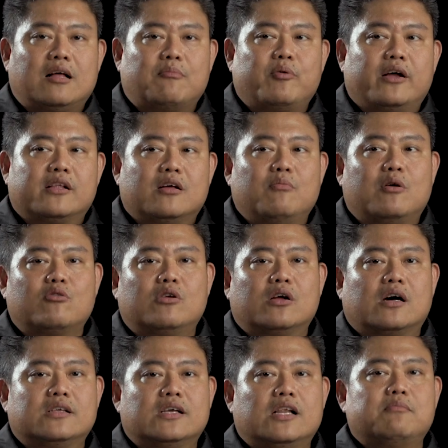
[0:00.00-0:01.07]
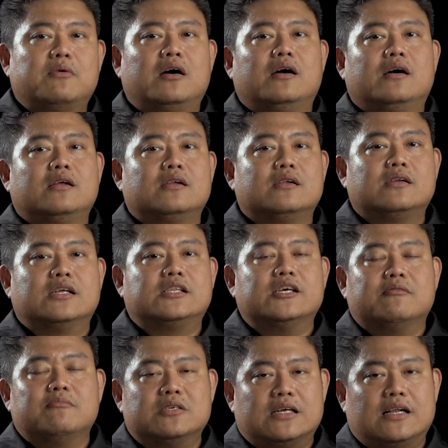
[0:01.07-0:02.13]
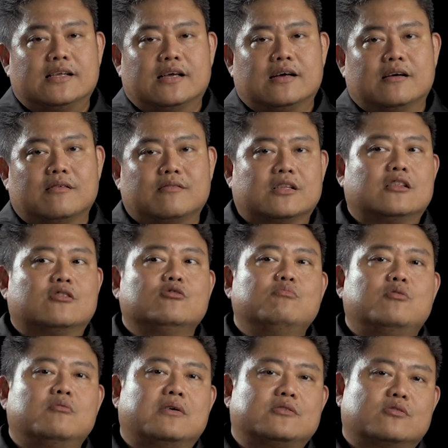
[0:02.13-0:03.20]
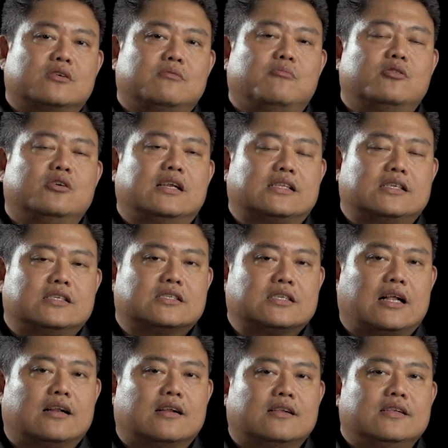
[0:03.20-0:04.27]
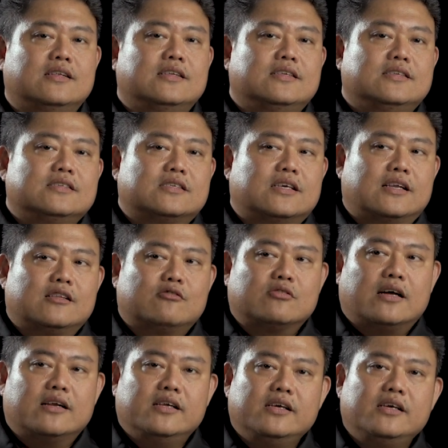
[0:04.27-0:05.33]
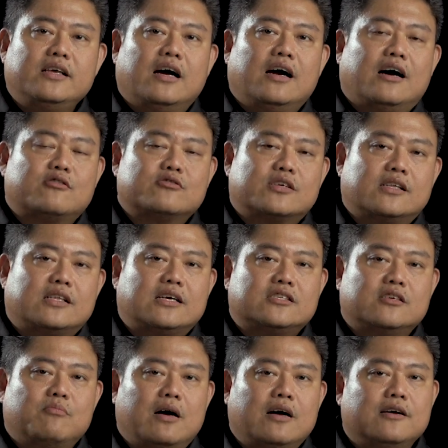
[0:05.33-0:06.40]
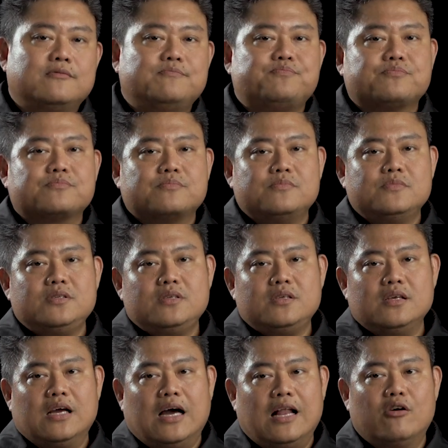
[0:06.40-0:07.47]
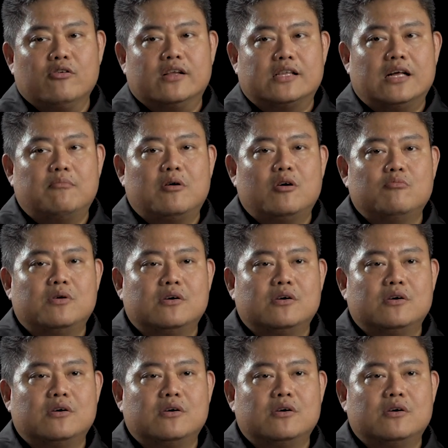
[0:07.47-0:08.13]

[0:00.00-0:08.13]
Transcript: tapi kita baru nekannya 5 detik misalnya. Tentu belum masuk ke mode net install. Jadi itu tadi yang harus kita simak kalau kita mau